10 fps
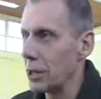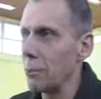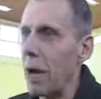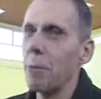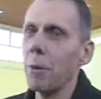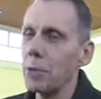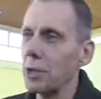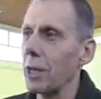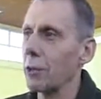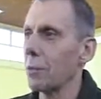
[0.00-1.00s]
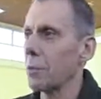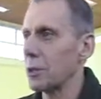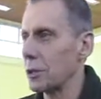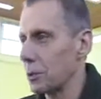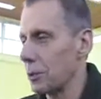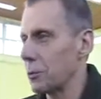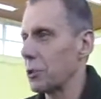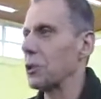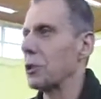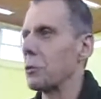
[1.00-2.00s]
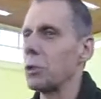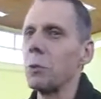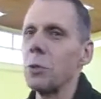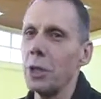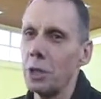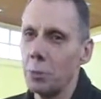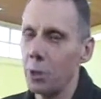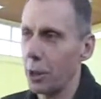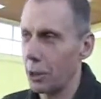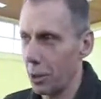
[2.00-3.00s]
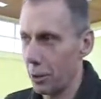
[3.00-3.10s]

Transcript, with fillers: z mamą, z tatą, z przyszłymi dziećmi itd.